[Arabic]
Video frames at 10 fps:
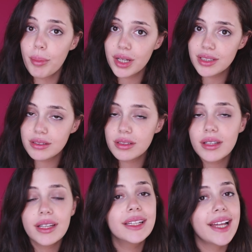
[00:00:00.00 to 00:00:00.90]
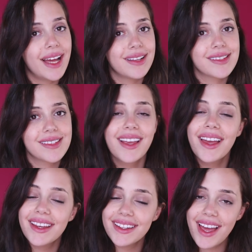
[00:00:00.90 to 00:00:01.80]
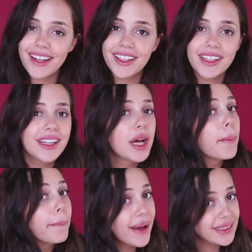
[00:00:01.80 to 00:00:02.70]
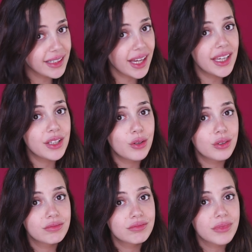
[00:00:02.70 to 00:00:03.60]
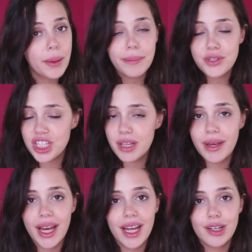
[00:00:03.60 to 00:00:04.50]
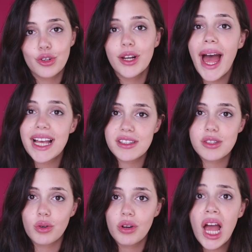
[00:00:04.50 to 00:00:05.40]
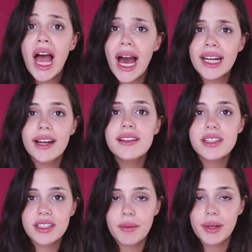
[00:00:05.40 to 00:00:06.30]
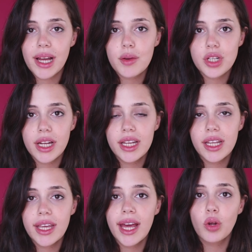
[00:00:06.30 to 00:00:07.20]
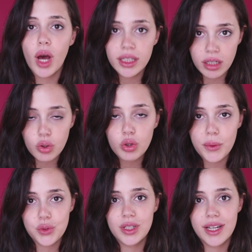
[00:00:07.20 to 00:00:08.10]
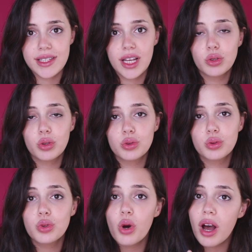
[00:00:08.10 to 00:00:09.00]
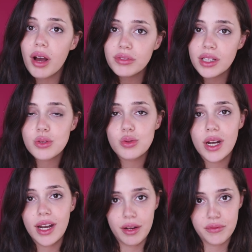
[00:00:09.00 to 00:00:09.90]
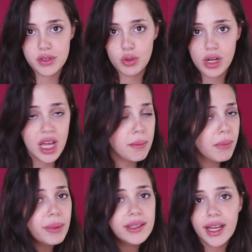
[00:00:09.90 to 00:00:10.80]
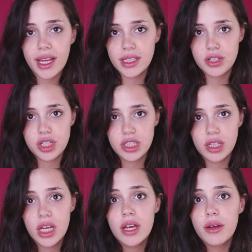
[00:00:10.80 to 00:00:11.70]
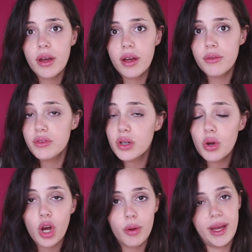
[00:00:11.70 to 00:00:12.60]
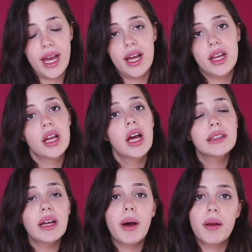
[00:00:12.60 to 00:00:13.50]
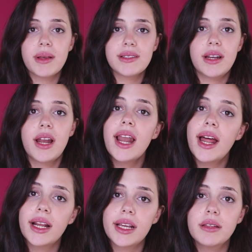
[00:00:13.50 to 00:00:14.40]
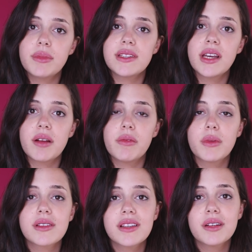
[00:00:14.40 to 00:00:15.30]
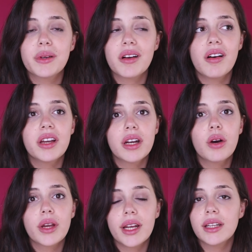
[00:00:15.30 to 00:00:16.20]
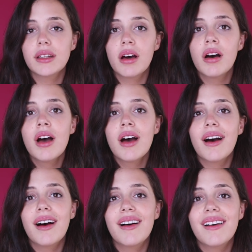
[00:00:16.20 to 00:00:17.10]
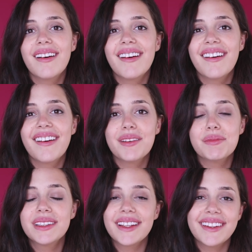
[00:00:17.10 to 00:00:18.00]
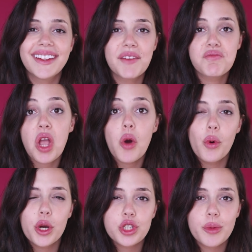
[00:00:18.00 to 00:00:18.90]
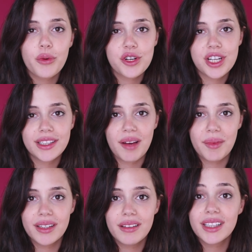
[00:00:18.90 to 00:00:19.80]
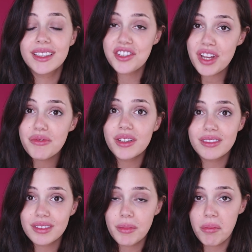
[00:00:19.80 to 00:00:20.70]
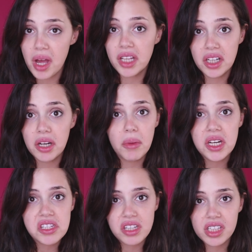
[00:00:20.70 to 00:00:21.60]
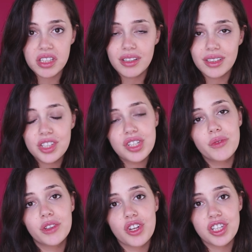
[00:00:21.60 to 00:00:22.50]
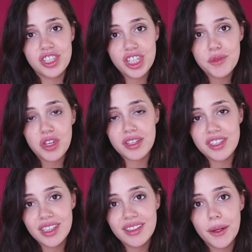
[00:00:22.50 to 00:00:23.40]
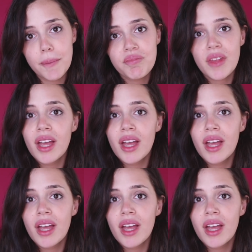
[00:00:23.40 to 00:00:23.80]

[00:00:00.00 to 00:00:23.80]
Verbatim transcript: but enhance يعني ما تغيروا شي بحالكم حسنوا انا على الانستغرام الكابشن لي هي انه انا هون موجوده لساعدكم تكونوا افضل صوره لنفسكم ما بدي غير شيء آه، فيكم او آه بحالي طبعا مثلا هلا انا كنت بزياره بمصر بالقاهره وكان عندنا آه، مثل ورك شوب ورشات عمل اكتشفت من بعد انا من صغيره اكتشفت شخص شيء بشخصيتي